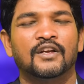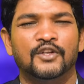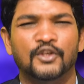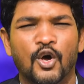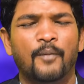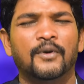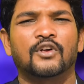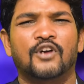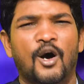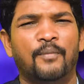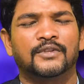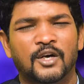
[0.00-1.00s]
నీ లోపల
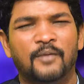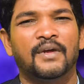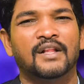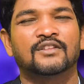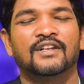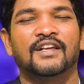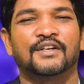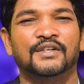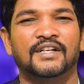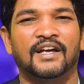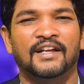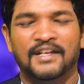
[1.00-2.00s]
కాపతాపాలతో లేకుండా